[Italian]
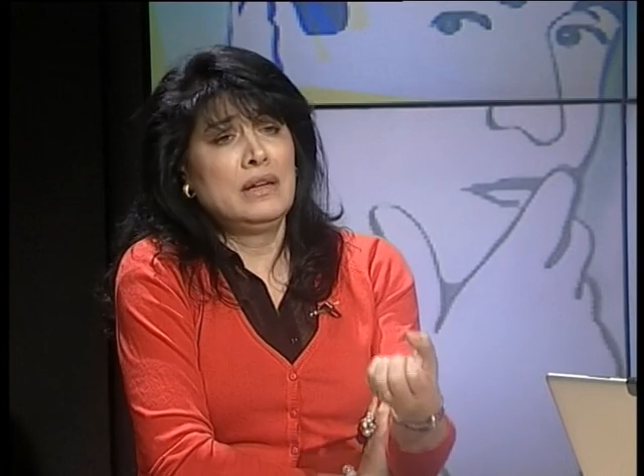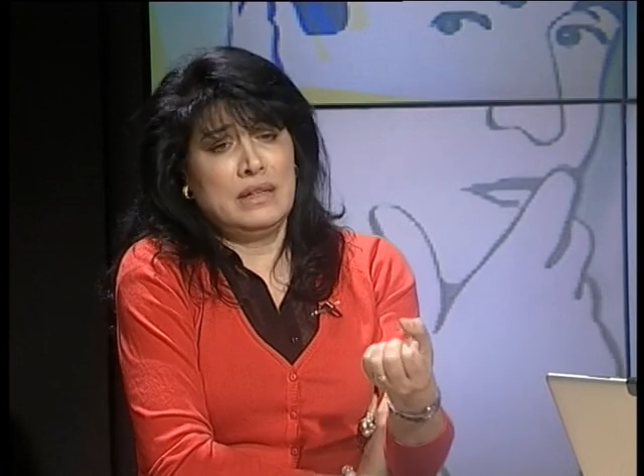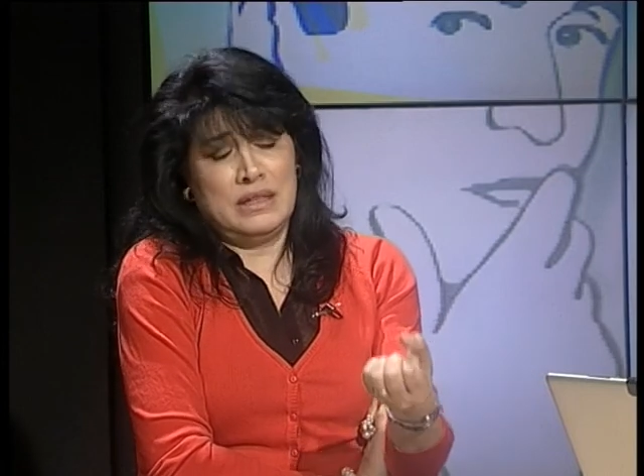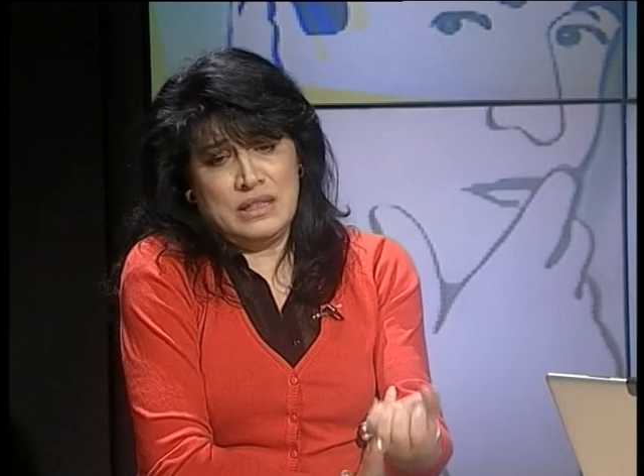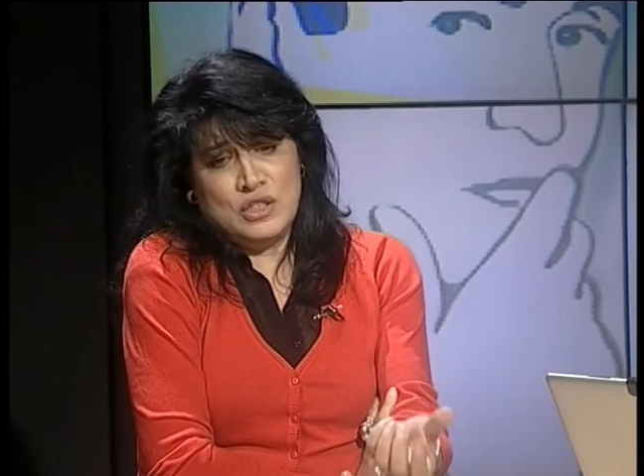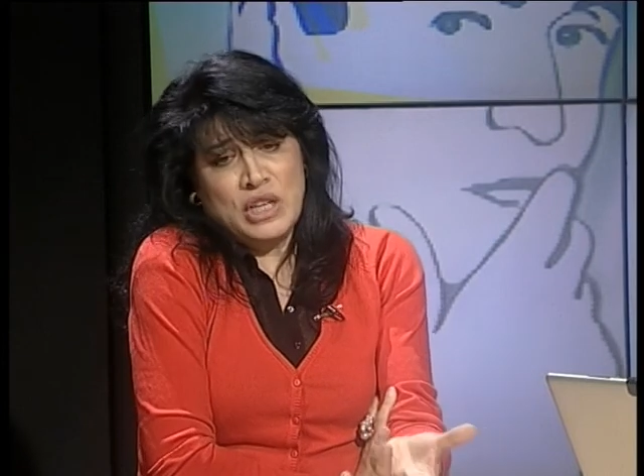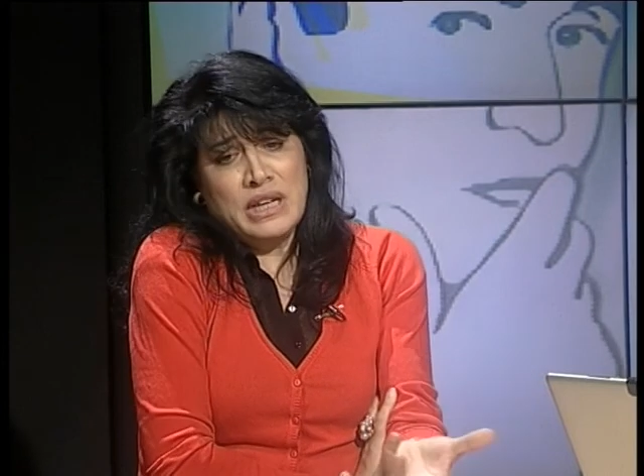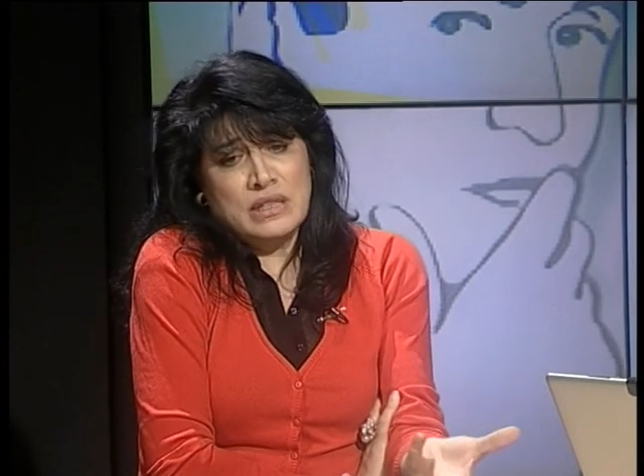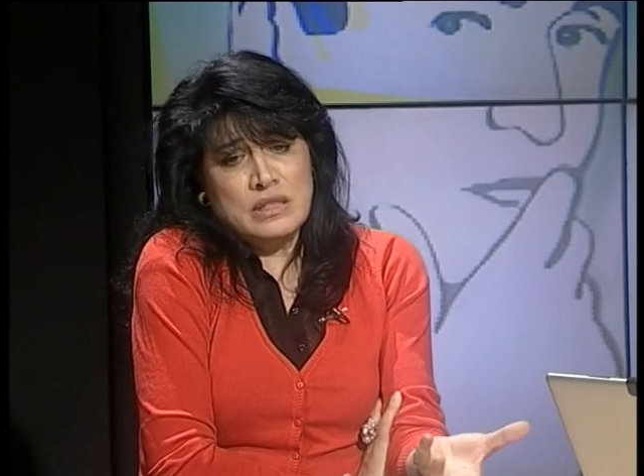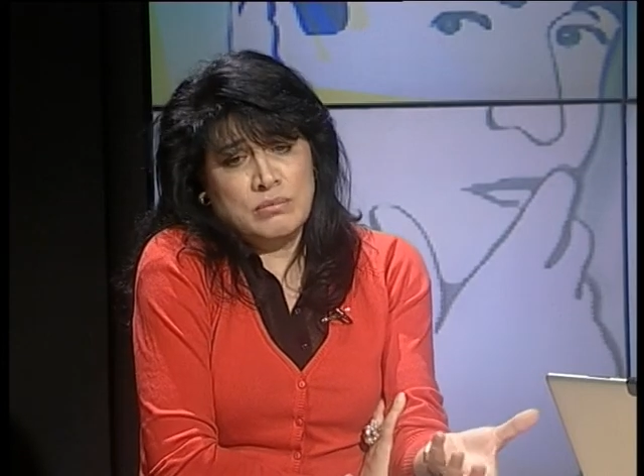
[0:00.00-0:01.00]
eh,
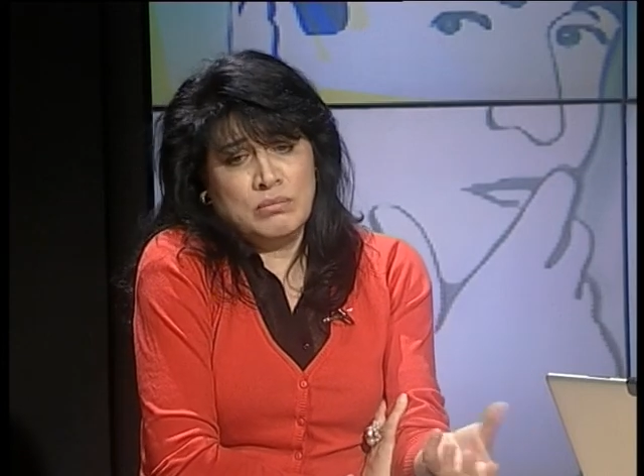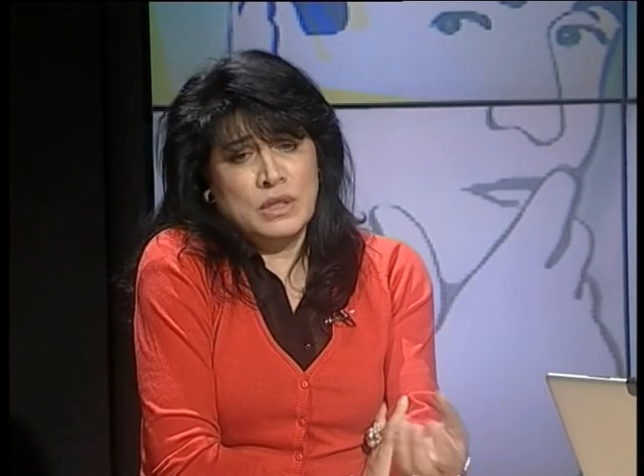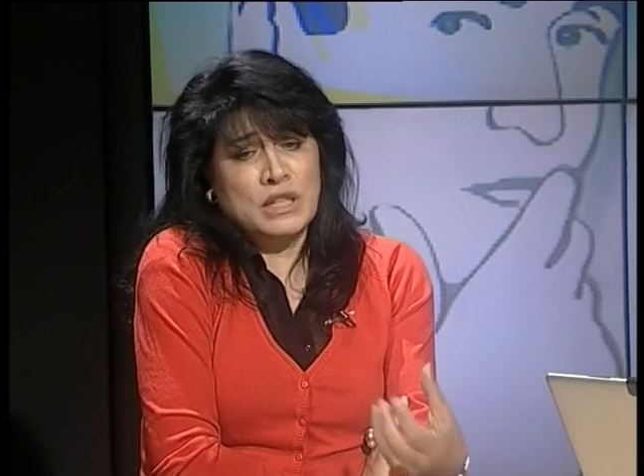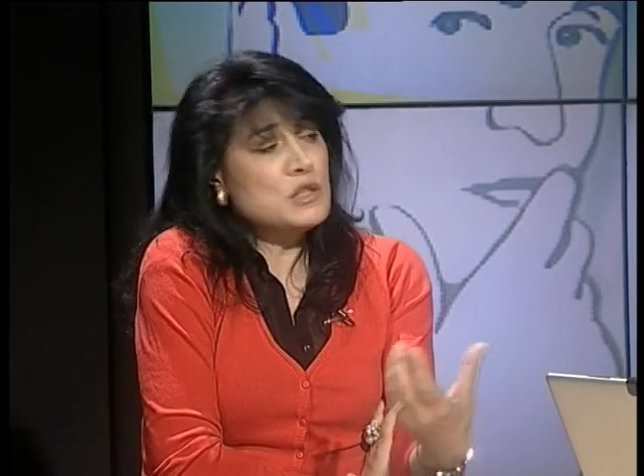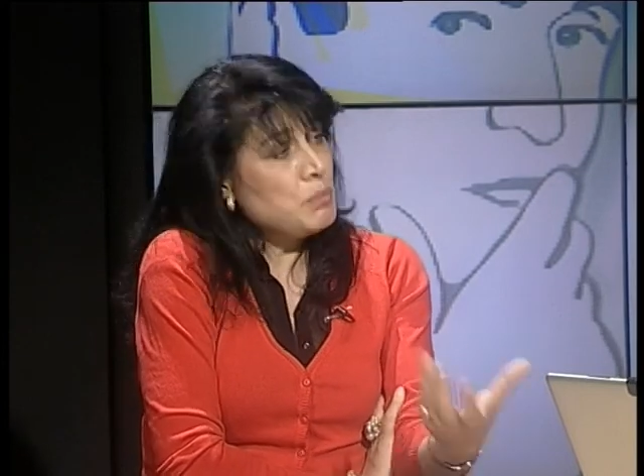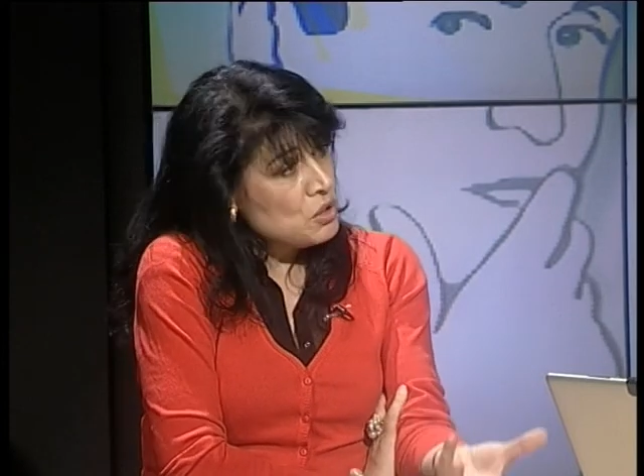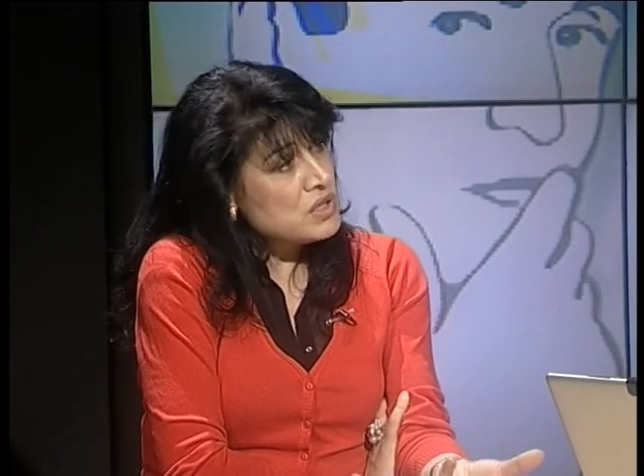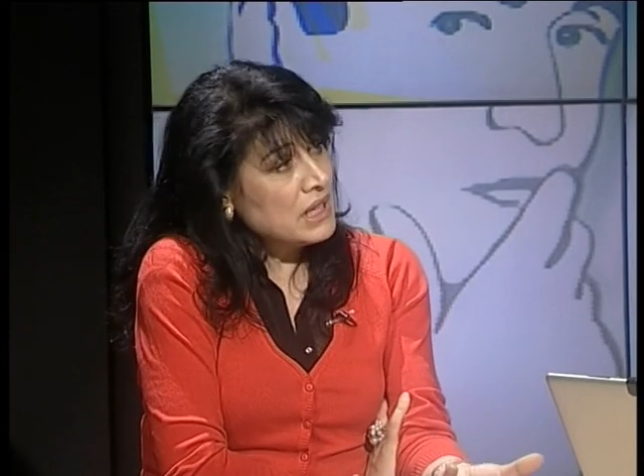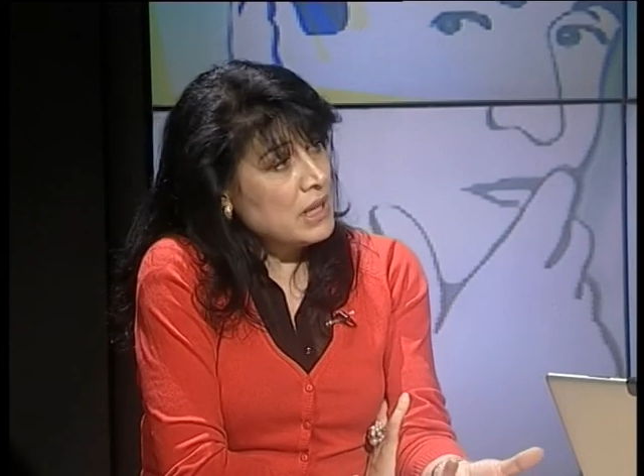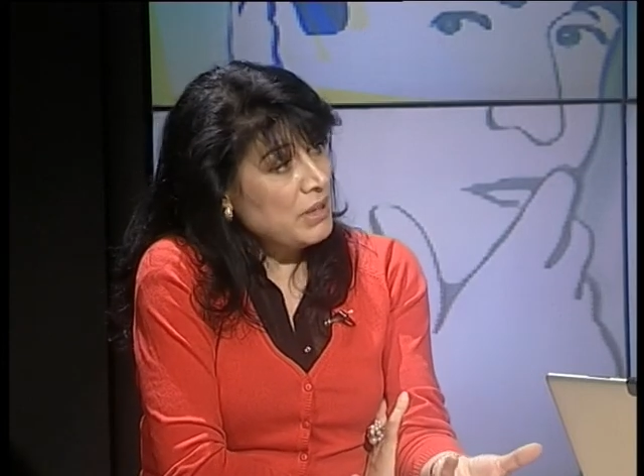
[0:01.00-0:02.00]
c'era ri mm,
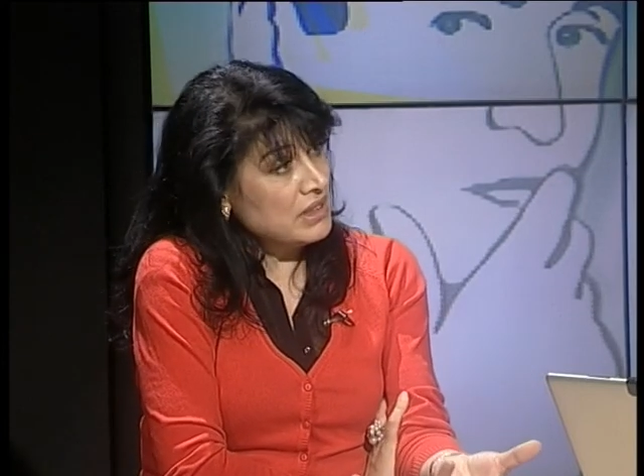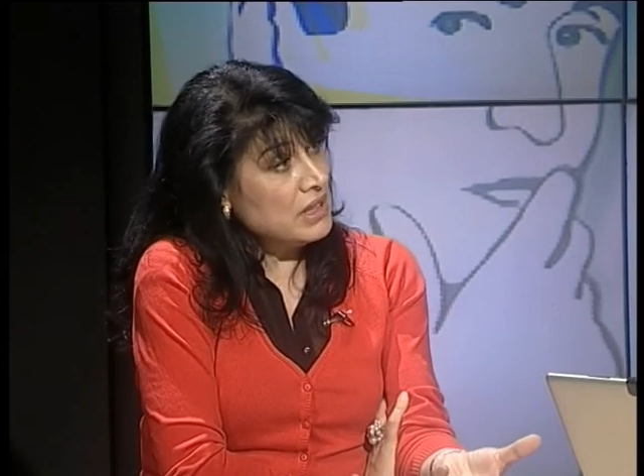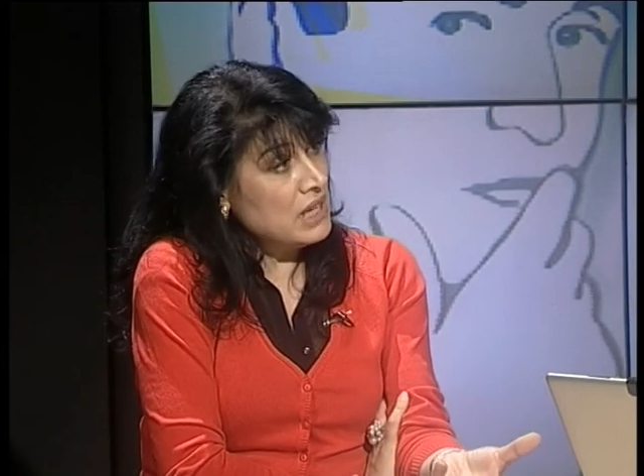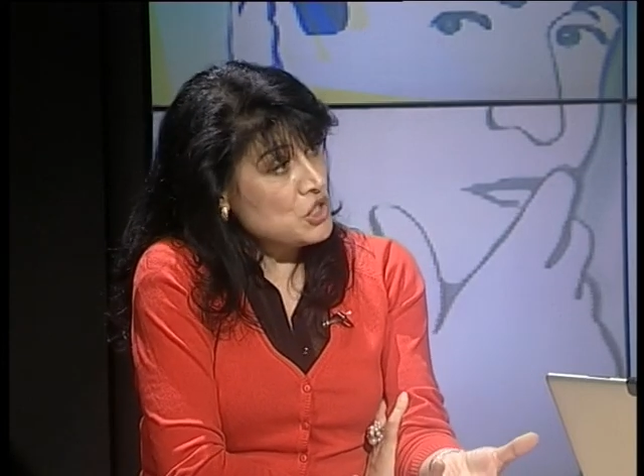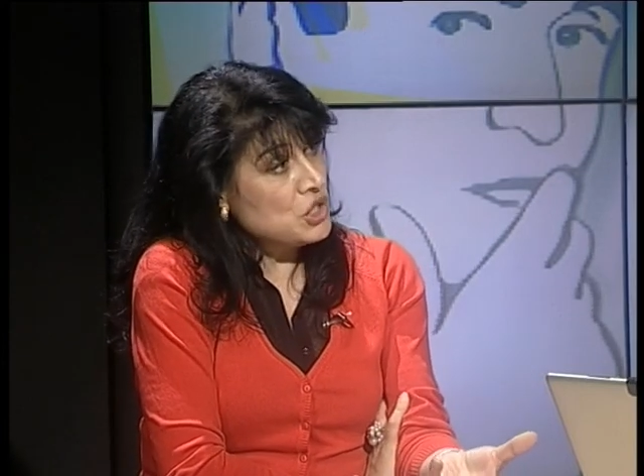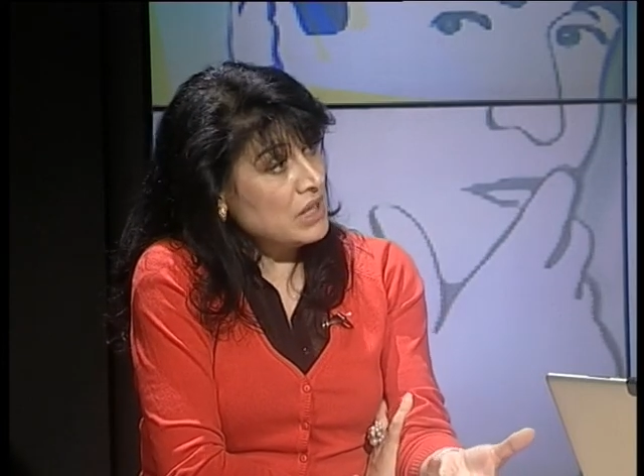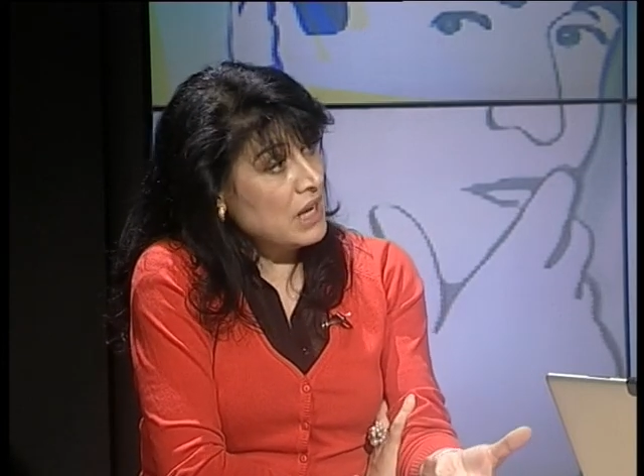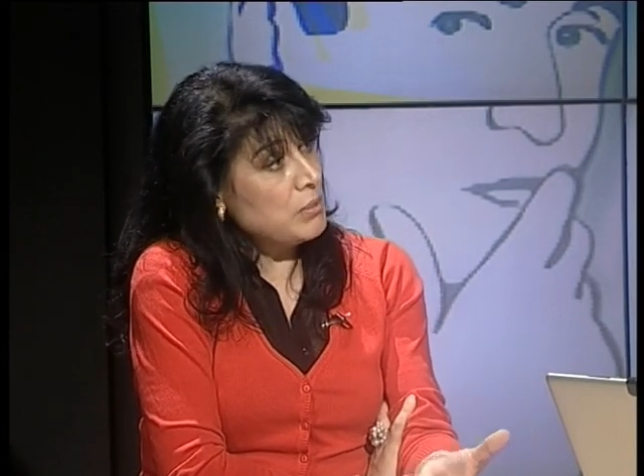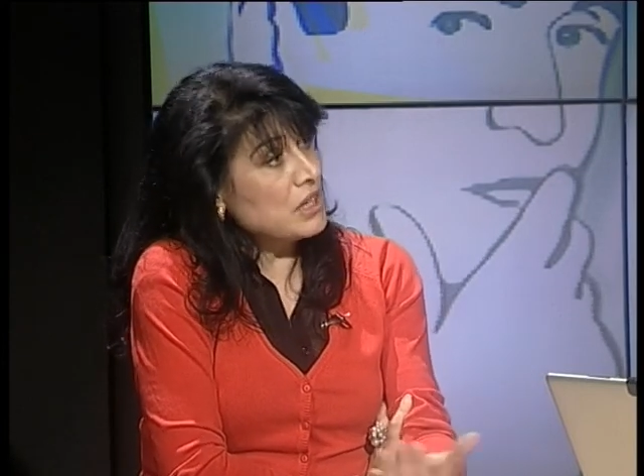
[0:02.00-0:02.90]
risposta da parte della città,